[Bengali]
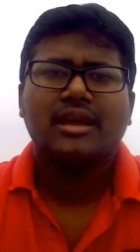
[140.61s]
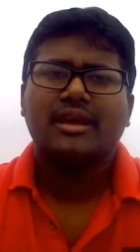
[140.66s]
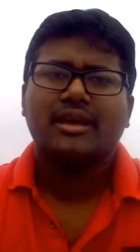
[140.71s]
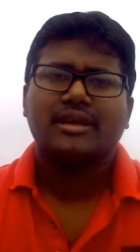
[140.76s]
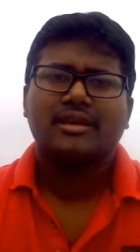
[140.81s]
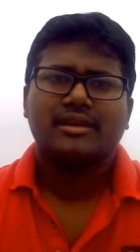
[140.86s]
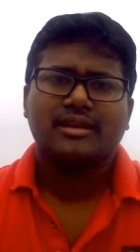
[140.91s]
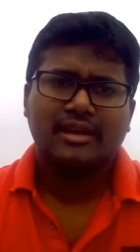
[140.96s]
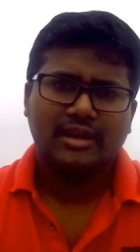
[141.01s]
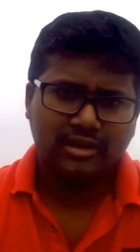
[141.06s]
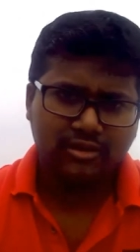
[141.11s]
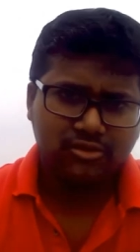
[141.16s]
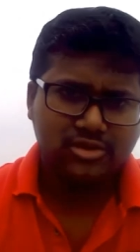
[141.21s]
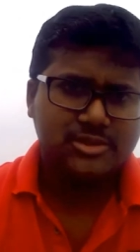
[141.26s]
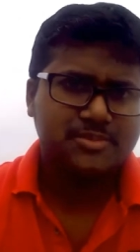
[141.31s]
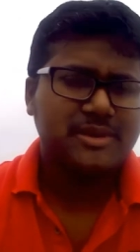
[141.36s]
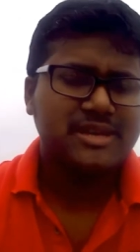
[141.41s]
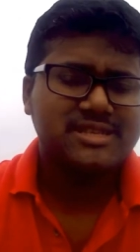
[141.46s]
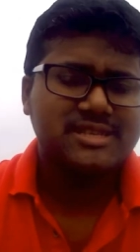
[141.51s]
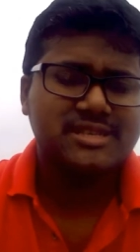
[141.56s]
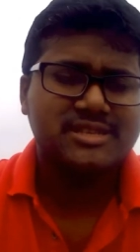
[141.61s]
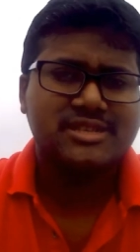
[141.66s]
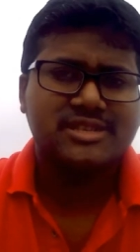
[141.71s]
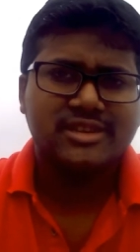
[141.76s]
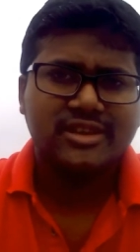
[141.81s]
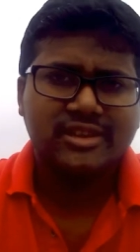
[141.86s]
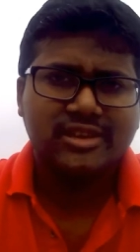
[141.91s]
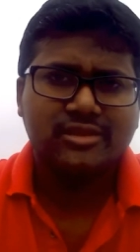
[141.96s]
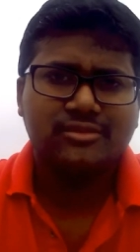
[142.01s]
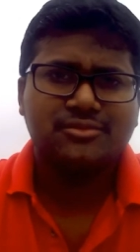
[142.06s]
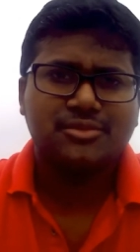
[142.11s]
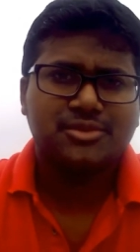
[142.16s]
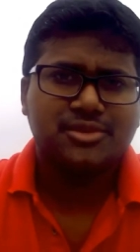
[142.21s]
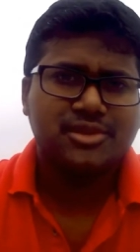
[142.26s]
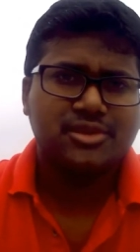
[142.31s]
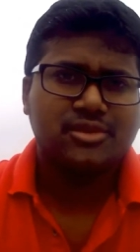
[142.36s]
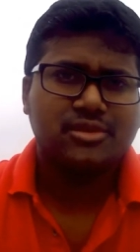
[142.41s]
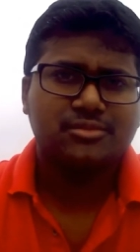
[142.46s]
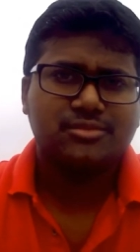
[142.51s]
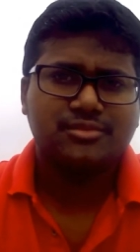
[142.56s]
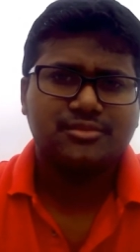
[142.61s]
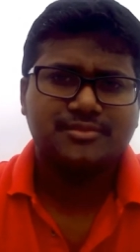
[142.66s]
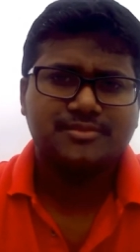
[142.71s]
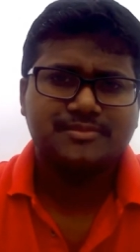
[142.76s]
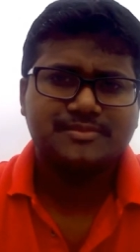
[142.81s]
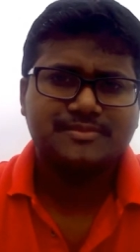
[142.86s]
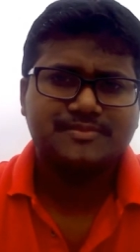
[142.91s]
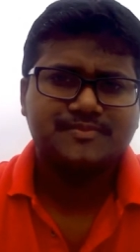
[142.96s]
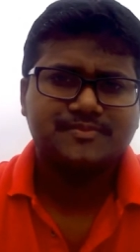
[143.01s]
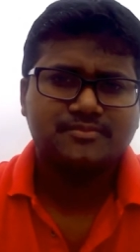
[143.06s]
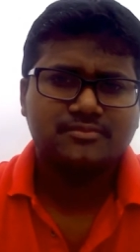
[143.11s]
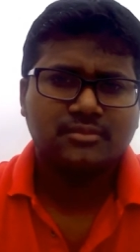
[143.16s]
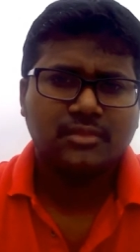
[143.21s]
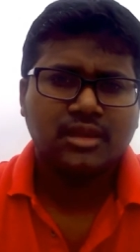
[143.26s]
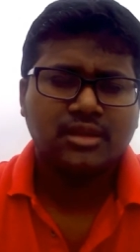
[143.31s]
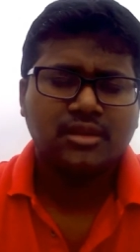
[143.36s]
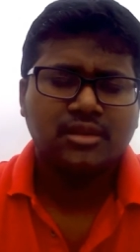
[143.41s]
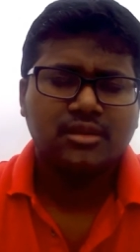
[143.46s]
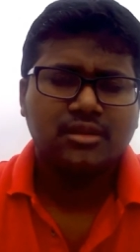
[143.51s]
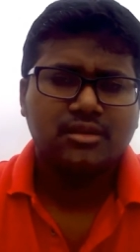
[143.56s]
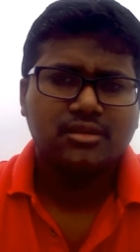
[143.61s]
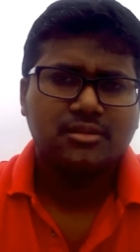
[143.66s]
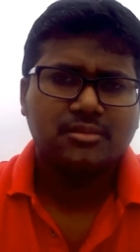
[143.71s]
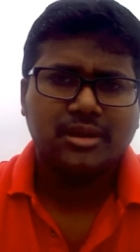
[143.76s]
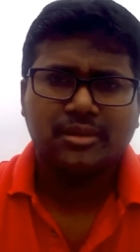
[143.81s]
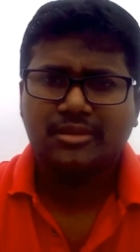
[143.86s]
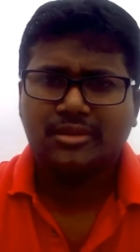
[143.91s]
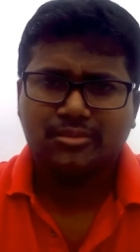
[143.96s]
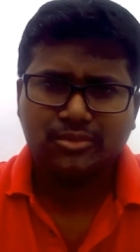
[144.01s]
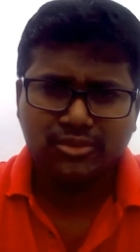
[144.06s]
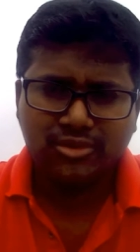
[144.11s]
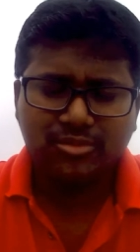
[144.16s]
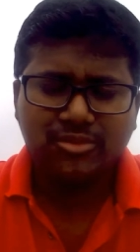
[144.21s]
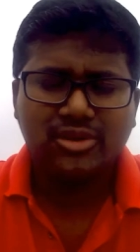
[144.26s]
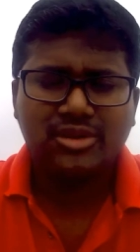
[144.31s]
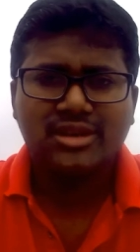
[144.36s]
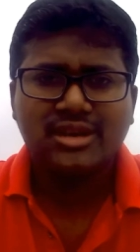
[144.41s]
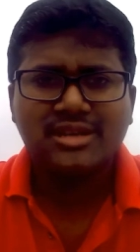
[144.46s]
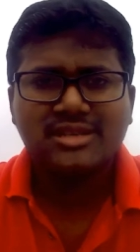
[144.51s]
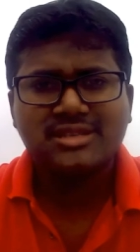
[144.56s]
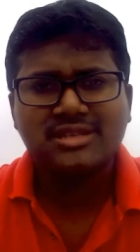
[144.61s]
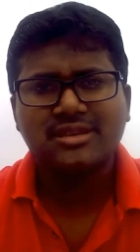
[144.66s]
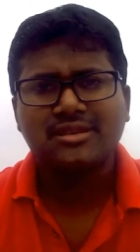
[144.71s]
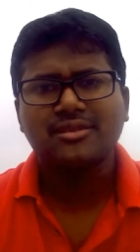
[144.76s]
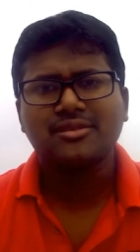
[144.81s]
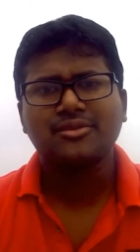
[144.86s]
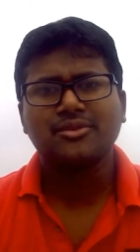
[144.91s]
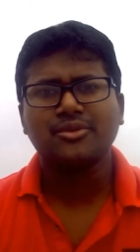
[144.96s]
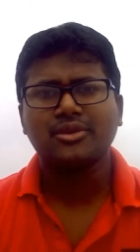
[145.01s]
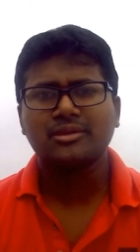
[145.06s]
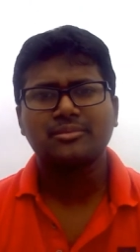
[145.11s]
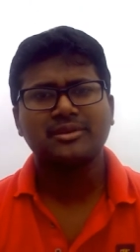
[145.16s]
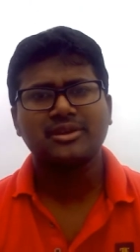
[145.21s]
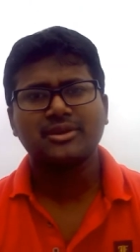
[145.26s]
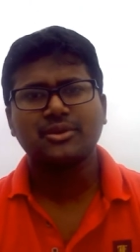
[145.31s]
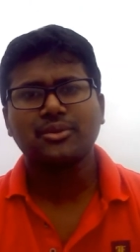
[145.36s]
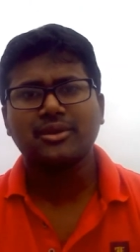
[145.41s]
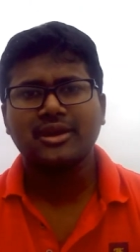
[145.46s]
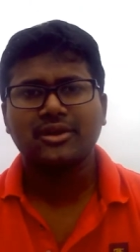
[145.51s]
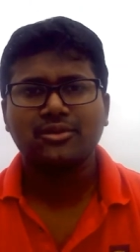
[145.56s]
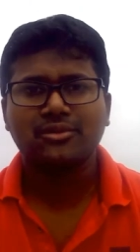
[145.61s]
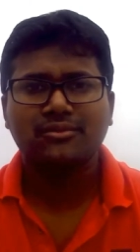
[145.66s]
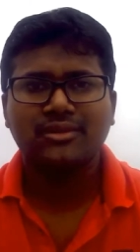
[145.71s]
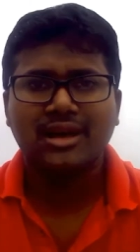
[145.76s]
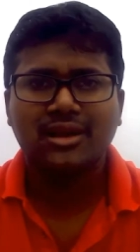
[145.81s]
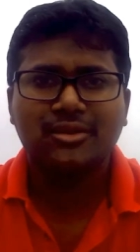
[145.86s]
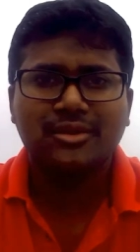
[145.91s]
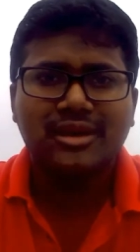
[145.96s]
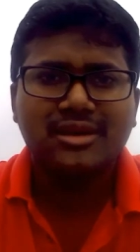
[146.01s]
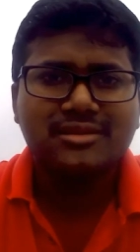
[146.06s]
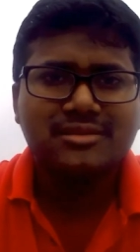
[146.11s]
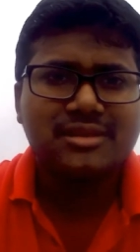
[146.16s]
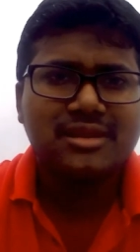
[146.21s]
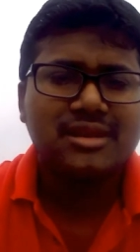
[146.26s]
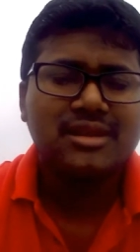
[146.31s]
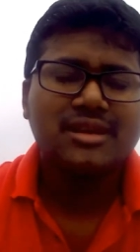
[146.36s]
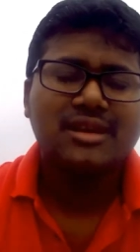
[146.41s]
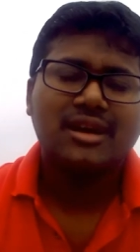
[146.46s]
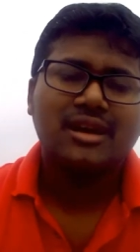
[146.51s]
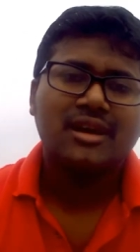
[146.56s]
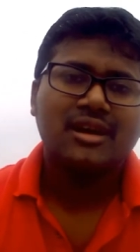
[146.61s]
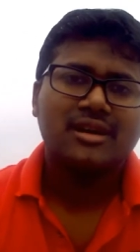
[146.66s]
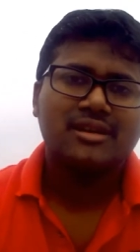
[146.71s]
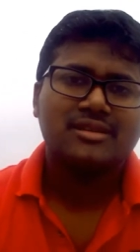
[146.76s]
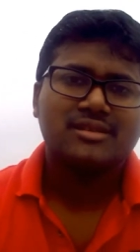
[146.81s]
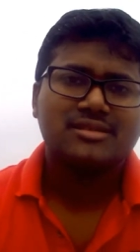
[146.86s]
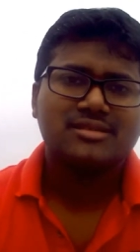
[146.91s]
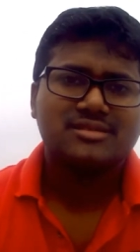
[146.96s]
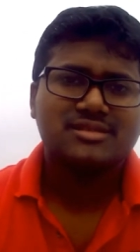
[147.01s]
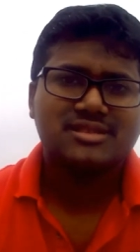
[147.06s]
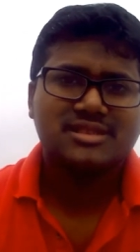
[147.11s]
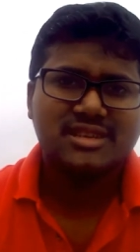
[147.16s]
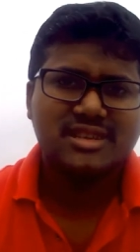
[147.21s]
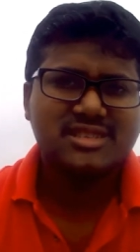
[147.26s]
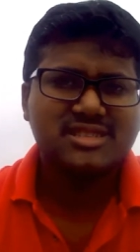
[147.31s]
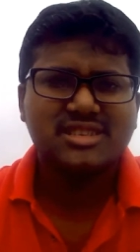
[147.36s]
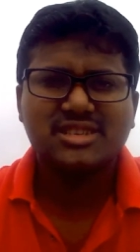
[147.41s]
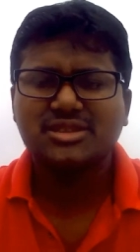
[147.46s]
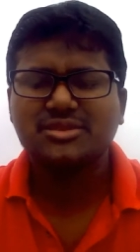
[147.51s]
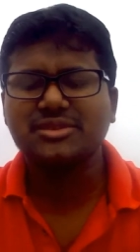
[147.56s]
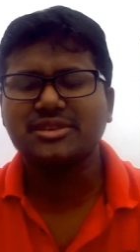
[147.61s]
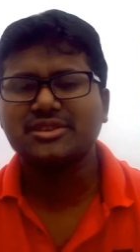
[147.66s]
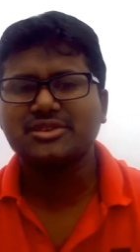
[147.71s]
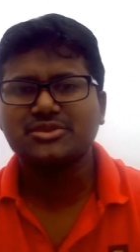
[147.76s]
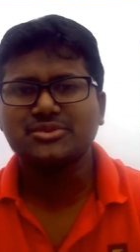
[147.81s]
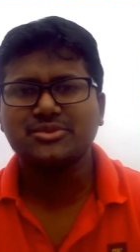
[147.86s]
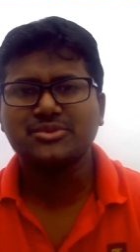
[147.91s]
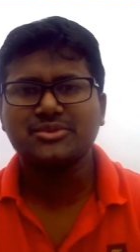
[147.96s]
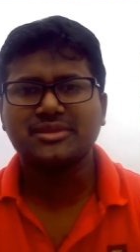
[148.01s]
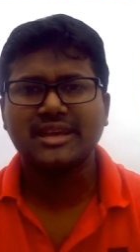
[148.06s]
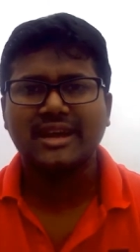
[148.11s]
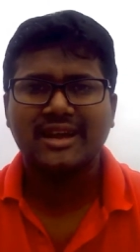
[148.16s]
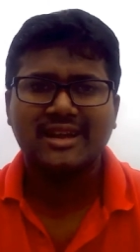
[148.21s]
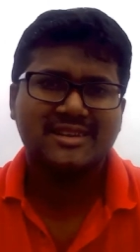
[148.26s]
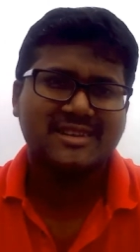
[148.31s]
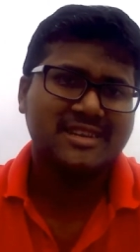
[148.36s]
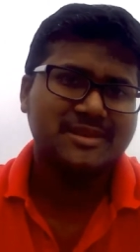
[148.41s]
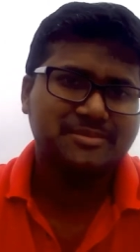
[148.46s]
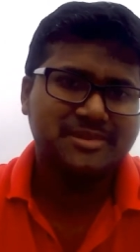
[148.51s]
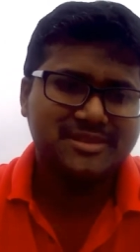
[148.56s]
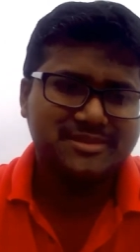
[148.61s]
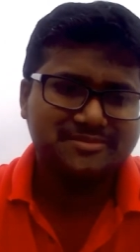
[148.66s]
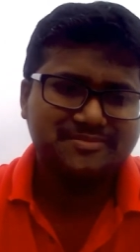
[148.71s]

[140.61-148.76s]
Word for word: অ্যারোস্পেস ইঞ্জিনিয়ারিংয়ে ভর্তি হবে তো বাবার প্রথম কথাই ছিল গরিবের ঘোরারোগ ভালো না আর সে যেহেতু একটু ট্যাড়া টাইপের